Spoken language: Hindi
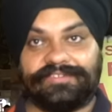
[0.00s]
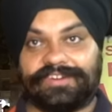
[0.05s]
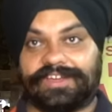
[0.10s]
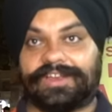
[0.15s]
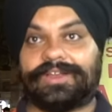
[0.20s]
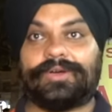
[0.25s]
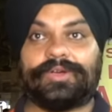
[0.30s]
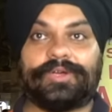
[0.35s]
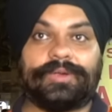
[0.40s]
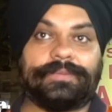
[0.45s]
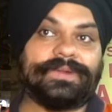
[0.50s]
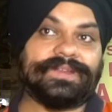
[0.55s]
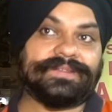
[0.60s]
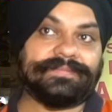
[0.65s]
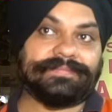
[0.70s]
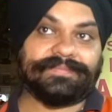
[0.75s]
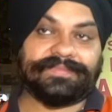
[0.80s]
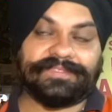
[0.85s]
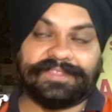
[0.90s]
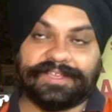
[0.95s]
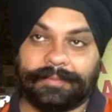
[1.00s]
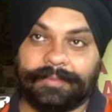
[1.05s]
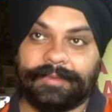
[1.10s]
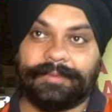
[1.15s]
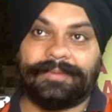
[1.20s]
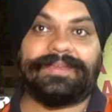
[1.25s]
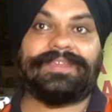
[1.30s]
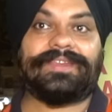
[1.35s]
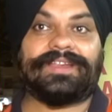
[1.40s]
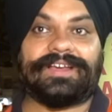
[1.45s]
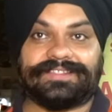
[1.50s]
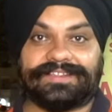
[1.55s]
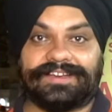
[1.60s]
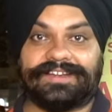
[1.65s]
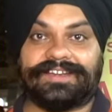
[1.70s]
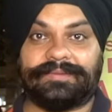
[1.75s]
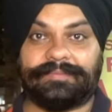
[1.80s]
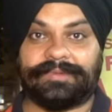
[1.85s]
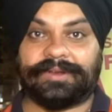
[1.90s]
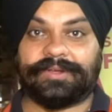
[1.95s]
दीवाना हो गया मैं कभी भी रात
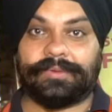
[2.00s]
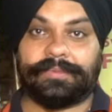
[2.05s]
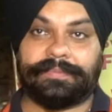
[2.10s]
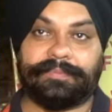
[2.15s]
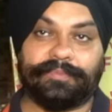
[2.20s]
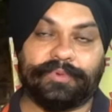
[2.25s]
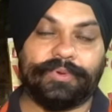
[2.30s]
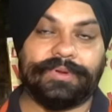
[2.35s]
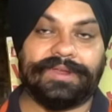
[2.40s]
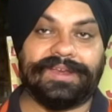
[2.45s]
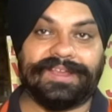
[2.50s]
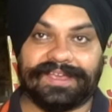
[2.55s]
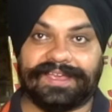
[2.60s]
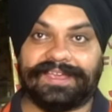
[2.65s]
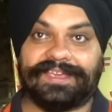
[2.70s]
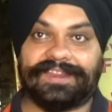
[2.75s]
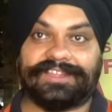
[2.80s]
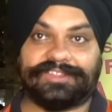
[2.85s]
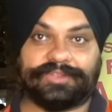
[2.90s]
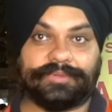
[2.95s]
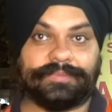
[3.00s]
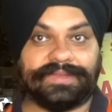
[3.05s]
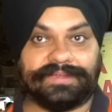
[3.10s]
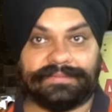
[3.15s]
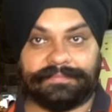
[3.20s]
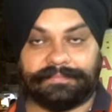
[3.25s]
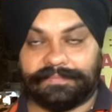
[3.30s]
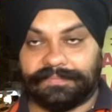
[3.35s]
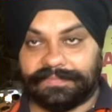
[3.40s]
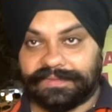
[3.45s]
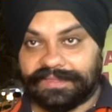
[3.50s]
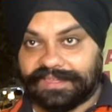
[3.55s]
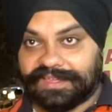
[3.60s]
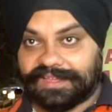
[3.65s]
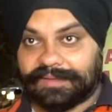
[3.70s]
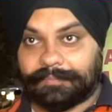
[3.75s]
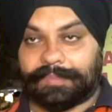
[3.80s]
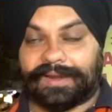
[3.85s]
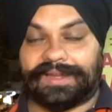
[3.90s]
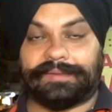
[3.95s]
के टाइम मेरे को भूख लगेगी ना तो मैं
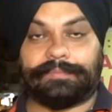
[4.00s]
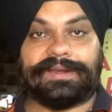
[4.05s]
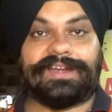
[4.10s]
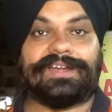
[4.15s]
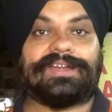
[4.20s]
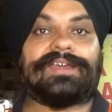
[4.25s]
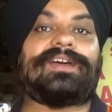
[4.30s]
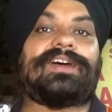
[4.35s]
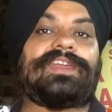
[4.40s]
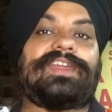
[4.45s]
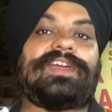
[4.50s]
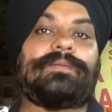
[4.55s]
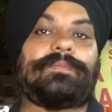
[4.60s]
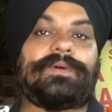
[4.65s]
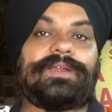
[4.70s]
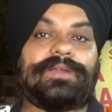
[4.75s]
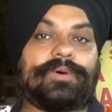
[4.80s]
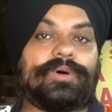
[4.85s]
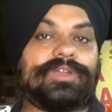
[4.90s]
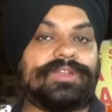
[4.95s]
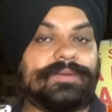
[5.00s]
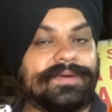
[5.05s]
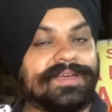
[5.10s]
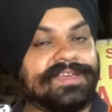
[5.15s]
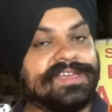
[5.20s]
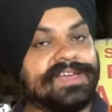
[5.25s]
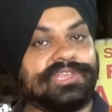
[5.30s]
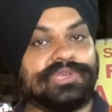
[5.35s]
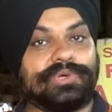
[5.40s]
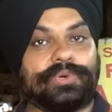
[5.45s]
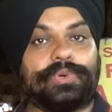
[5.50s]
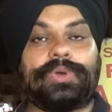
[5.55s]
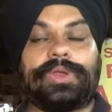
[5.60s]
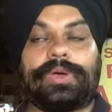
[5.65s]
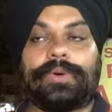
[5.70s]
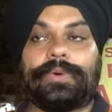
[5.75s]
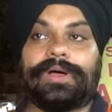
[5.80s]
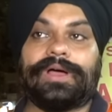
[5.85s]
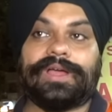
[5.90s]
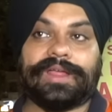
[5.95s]
परांठा खाने का मन होगा तो मैं यहाँ ज़रूर
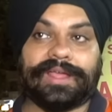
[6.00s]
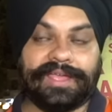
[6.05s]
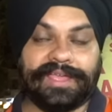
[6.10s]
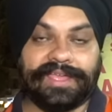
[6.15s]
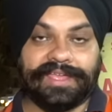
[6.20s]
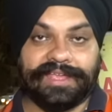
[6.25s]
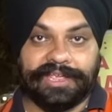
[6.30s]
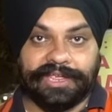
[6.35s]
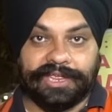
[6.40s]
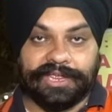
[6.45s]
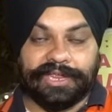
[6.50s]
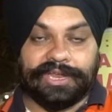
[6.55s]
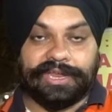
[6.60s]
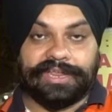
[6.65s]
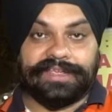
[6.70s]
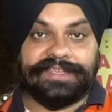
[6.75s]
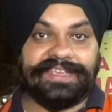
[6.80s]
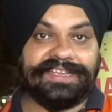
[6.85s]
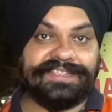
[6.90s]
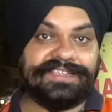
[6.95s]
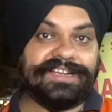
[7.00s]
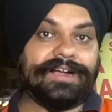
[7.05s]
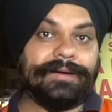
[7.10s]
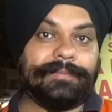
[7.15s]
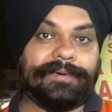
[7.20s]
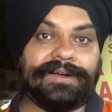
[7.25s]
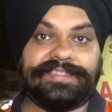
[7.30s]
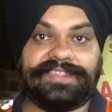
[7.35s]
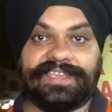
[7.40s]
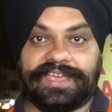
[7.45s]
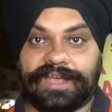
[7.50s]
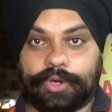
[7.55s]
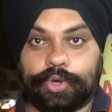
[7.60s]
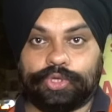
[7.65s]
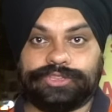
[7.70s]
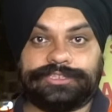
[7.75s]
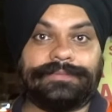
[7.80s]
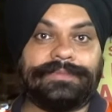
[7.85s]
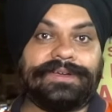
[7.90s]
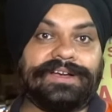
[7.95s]
आऊँगा ये जगह पड़ती है
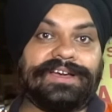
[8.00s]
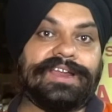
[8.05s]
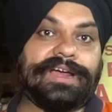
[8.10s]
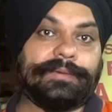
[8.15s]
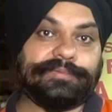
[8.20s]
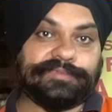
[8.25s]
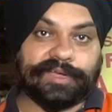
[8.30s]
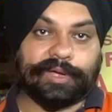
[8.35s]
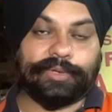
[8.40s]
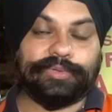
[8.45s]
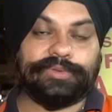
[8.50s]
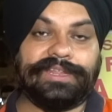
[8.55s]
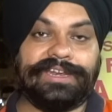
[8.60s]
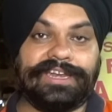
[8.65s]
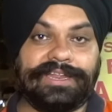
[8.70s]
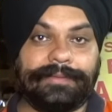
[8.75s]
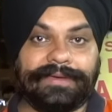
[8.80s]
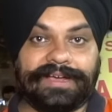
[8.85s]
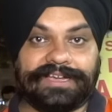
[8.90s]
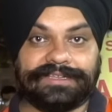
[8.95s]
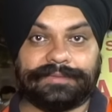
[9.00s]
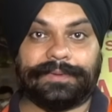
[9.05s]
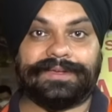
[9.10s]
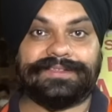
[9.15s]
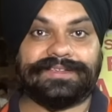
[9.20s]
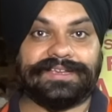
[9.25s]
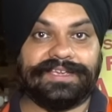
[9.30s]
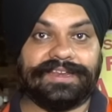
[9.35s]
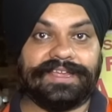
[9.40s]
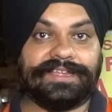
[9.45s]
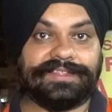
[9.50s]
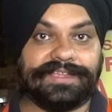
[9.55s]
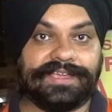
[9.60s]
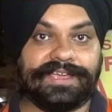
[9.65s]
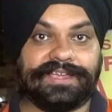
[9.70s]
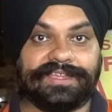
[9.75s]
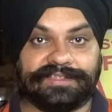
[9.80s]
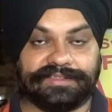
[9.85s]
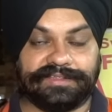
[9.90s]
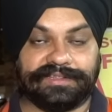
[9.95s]
गौतम नगर आप साउथ दिल्ली में आसपास कहीं रहते
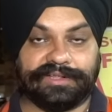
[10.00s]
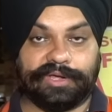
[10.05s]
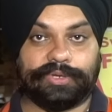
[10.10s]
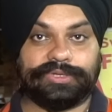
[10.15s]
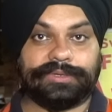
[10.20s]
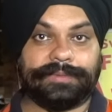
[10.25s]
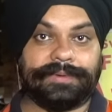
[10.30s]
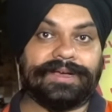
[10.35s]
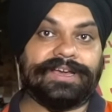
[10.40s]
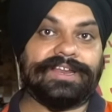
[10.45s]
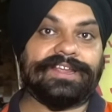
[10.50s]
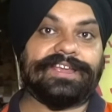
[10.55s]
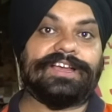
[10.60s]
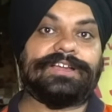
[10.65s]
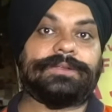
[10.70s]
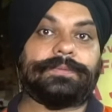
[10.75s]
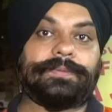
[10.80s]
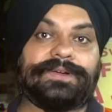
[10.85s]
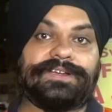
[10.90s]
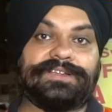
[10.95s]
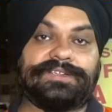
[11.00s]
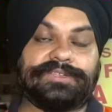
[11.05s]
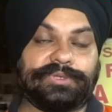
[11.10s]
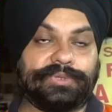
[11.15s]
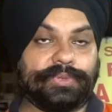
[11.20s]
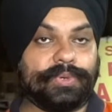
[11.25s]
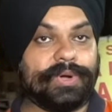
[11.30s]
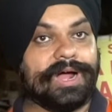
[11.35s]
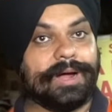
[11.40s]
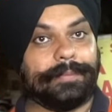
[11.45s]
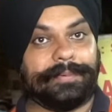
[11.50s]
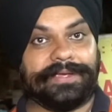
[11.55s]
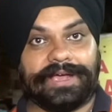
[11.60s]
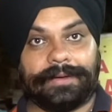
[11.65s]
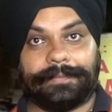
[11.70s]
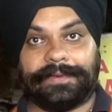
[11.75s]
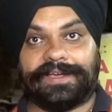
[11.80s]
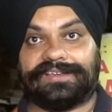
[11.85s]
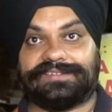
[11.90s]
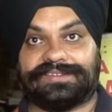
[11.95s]
हैं गौतम नगर के आसपास तो आप
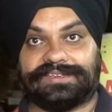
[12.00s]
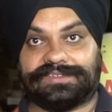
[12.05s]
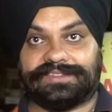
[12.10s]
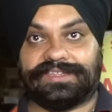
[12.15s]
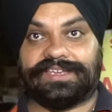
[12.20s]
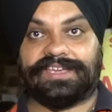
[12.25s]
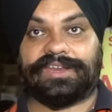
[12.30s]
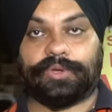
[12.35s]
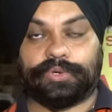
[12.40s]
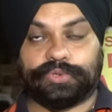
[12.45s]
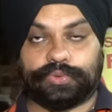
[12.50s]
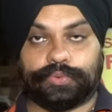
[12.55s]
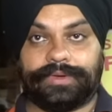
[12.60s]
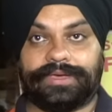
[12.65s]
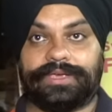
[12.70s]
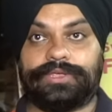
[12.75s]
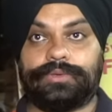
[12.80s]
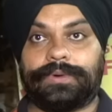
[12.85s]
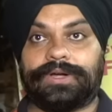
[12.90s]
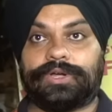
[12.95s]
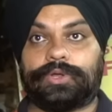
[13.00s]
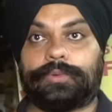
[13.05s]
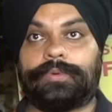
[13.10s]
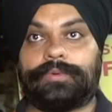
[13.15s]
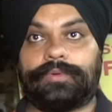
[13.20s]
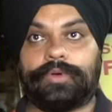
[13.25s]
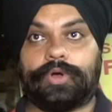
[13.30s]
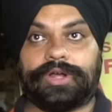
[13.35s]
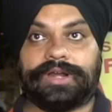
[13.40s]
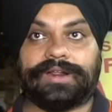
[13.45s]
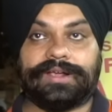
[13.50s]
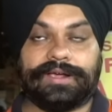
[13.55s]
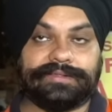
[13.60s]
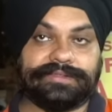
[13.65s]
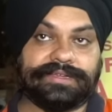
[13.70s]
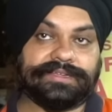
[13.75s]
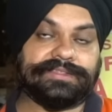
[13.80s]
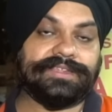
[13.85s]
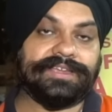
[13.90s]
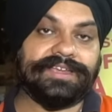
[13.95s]
यहाँ पे आ सकते हैं इनको स्विगी जोमेटो पे भी ऑर्डर कर
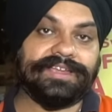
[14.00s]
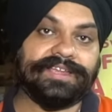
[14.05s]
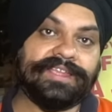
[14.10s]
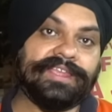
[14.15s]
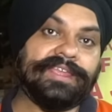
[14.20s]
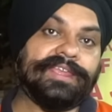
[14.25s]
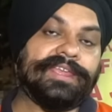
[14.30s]
सकते हैं